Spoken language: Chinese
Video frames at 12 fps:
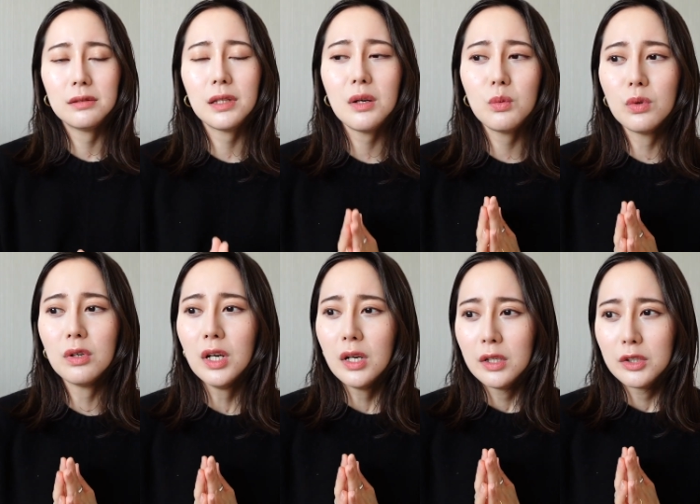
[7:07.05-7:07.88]
那我
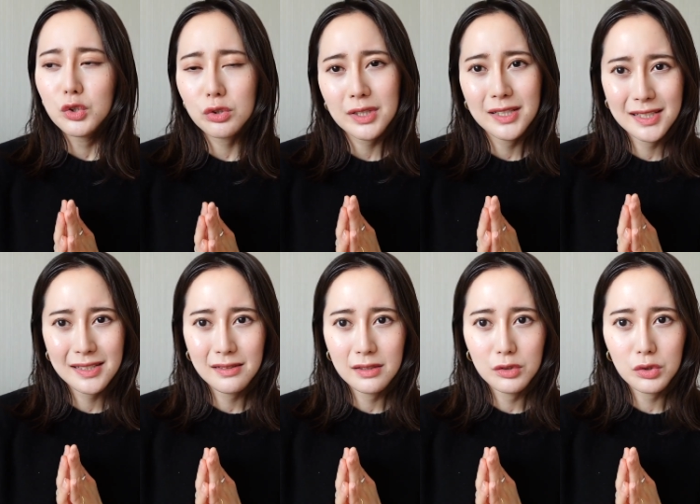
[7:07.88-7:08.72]
最
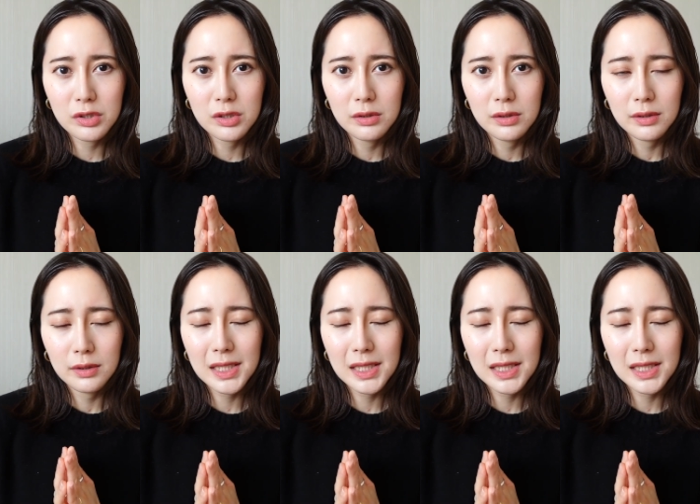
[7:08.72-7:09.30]
近呢，就是